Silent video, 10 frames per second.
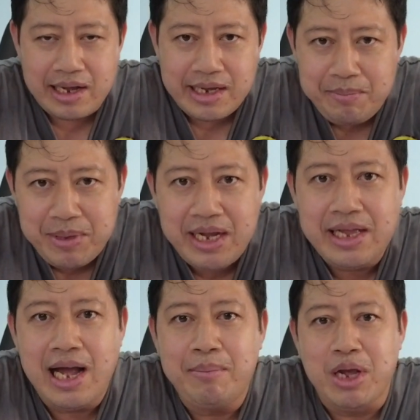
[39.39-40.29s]
คลิปนี้
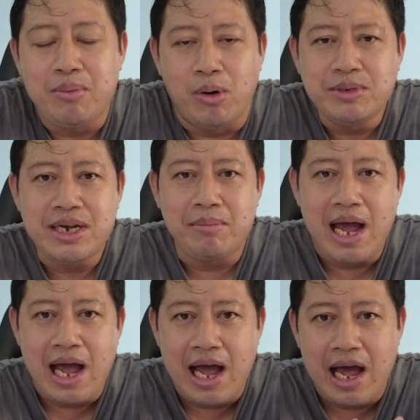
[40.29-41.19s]
นะครับเดี๋ยวผมจะ
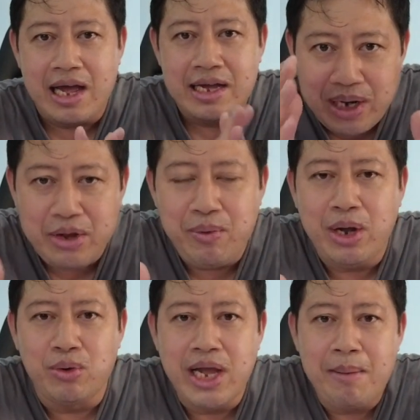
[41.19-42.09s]
มารี
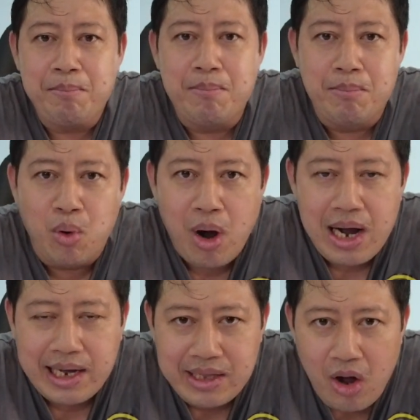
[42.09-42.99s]
วิวนะครับ หมวก
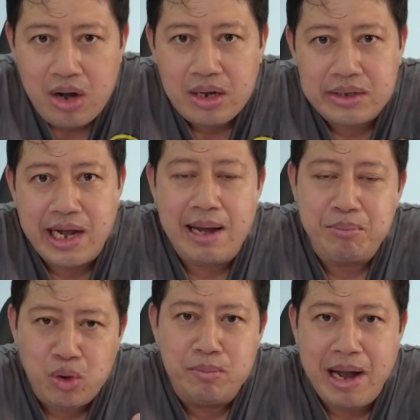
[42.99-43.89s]
กันน็อกนะครับ
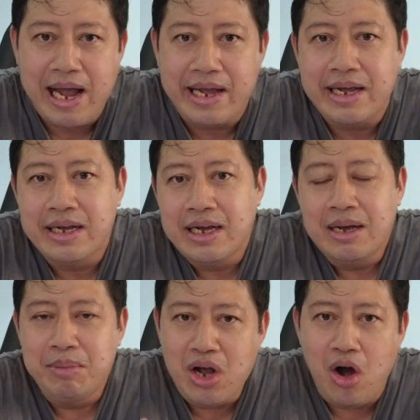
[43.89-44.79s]
รุ่นใหม่
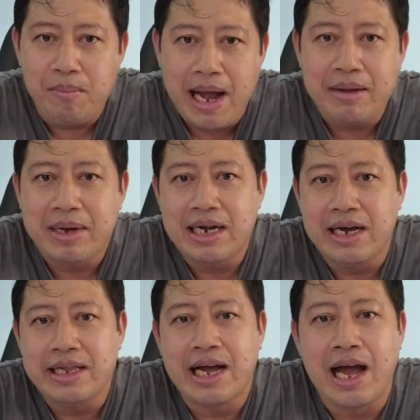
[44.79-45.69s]
เพิ่งออกใหม่มาเล
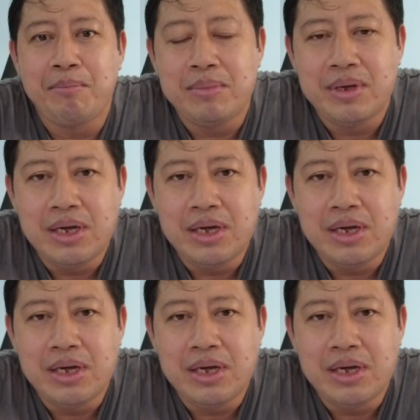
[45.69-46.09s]
ยนะครับ